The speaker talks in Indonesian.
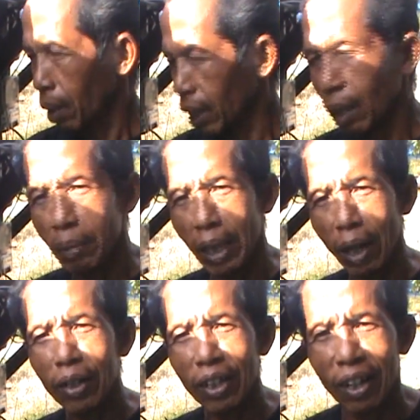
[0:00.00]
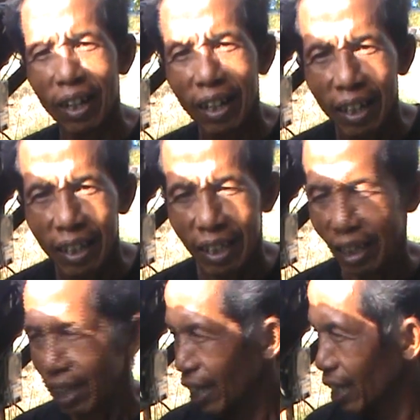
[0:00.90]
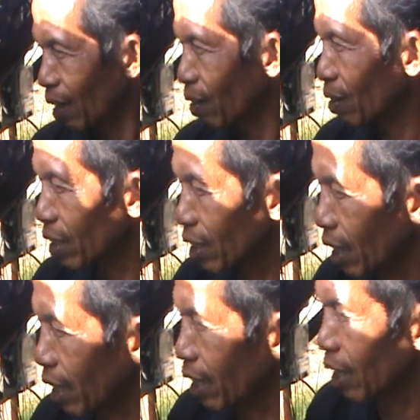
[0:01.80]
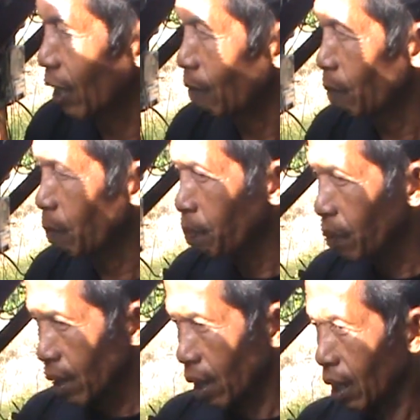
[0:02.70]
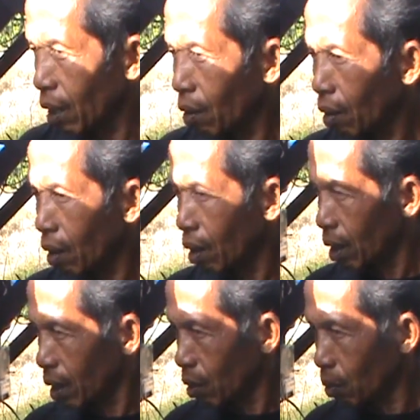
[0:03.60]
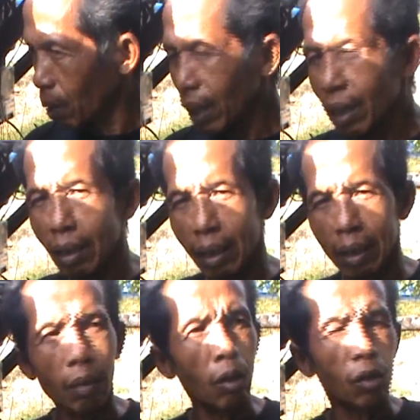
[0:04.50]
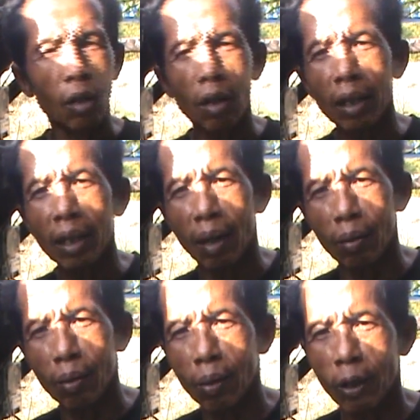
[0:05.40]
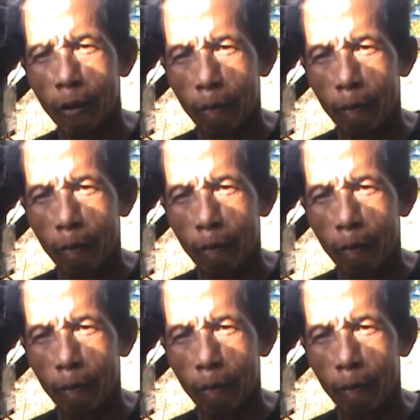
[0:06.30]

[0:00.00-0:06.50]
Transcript: ke, ke jauh tuh. Hmm. kan jauh istilahnya tak. Jadi kalau di rumah kan kontrol kan tahu